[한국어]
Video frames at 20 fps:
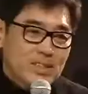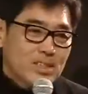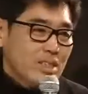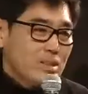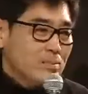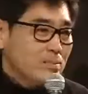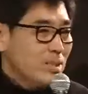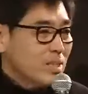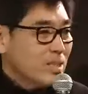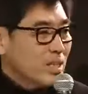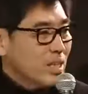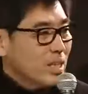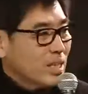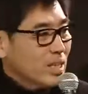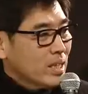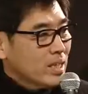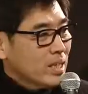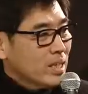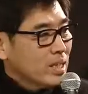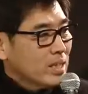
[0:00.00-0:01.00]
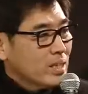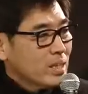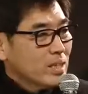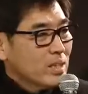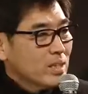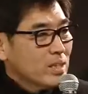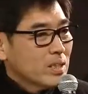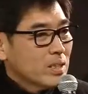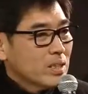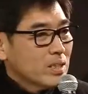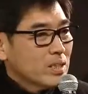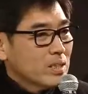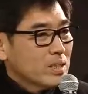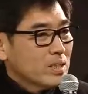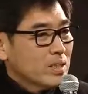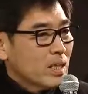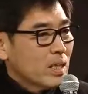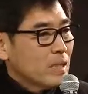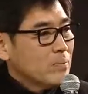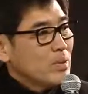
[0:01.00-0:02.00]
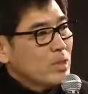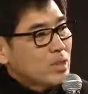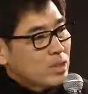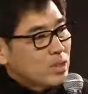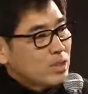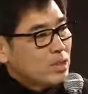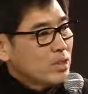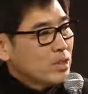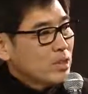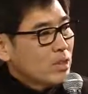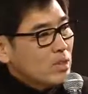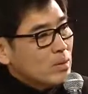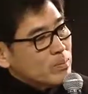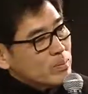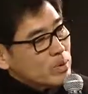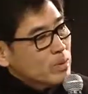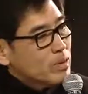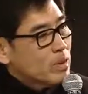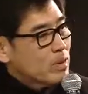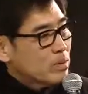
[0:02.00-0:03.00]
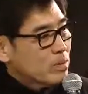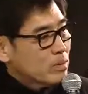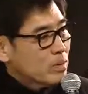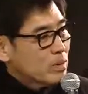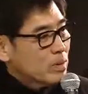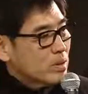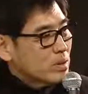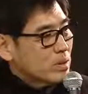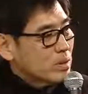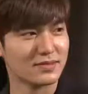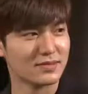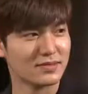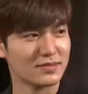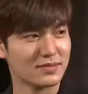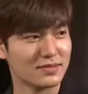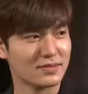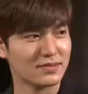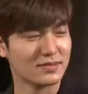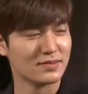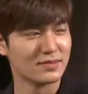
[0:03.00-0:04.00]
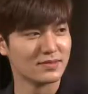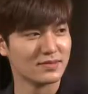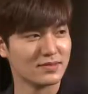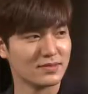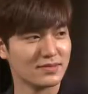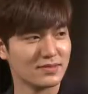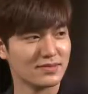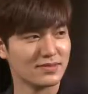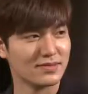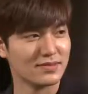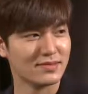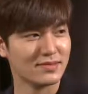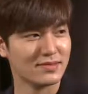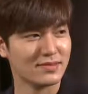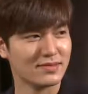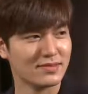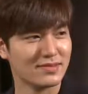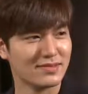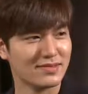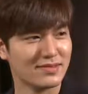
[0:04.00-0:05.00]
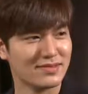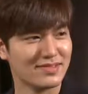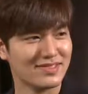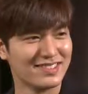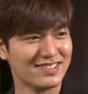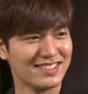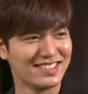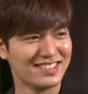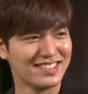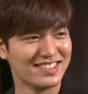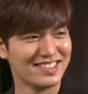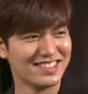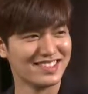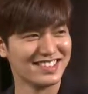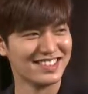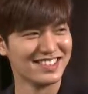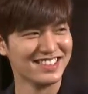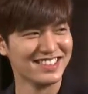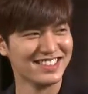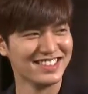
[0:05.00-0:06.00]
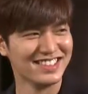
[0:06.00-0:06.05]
70년대 그 MSG가 없는 얼굴. 예, 굉장히, 오, 어, 찬사가. 예.